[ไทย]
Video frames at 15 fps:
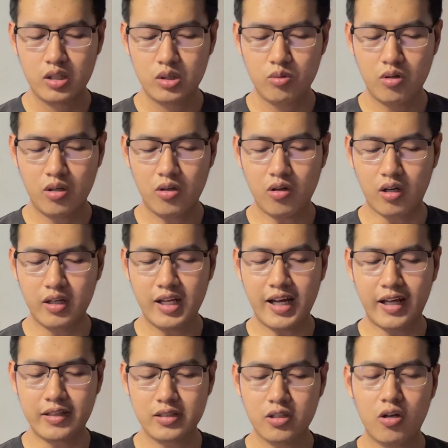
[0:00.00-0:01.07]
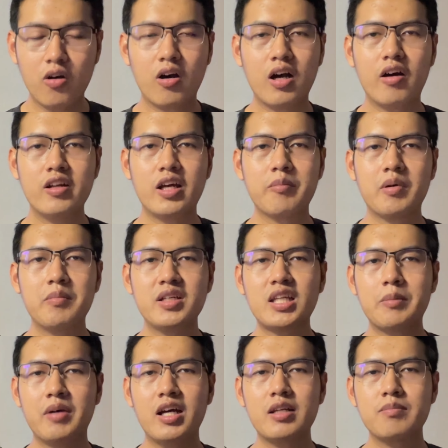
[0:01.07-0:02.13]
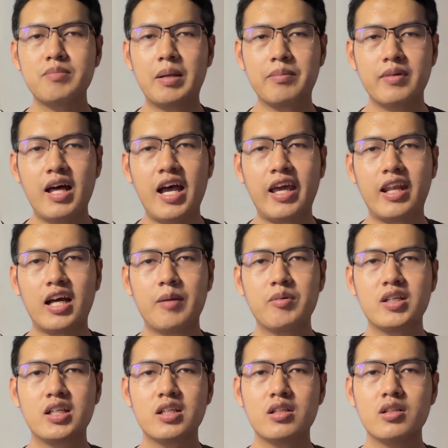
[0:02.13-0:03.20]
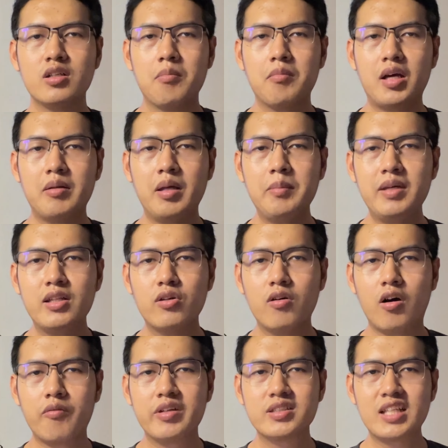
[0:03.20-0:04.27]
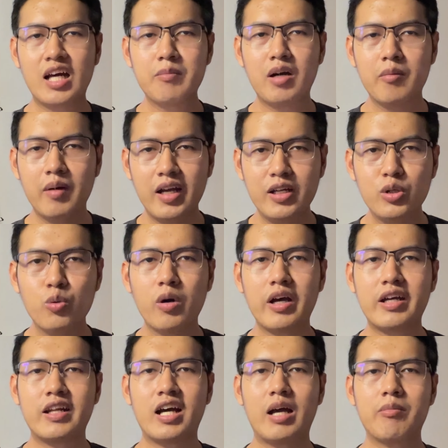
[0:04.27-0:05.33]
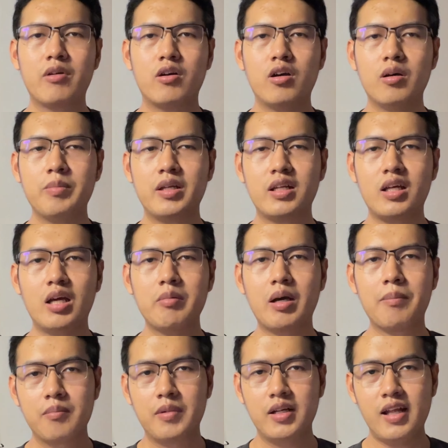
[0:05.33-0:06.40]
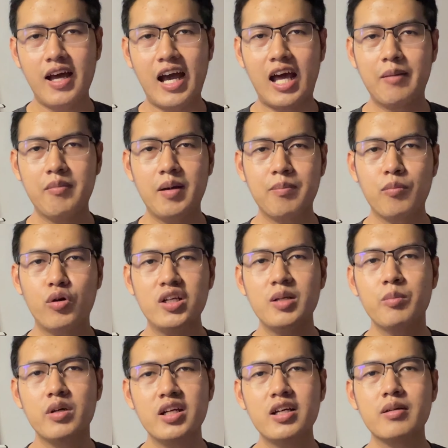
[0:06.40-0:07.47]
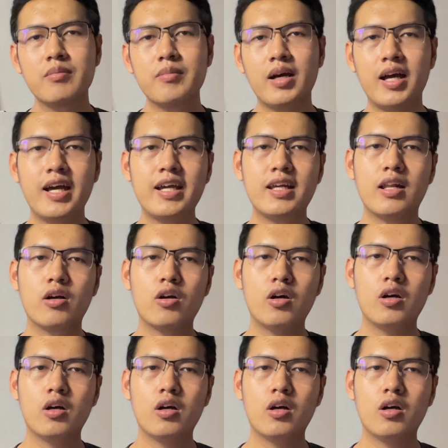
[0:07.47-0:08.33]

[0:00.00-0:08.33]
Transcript: ตัวของฐานจอของเขาเนี่ย มันไม่สามารถปรับได้นะครับ คือมันไม่มีตัวของ visa mouse มาให้ด้วยนะครับ แล้วก็เป็นแค่แบบ เป็นฐานแบบโมเดิร์นโมเดิร์นมาให้ แล้วก็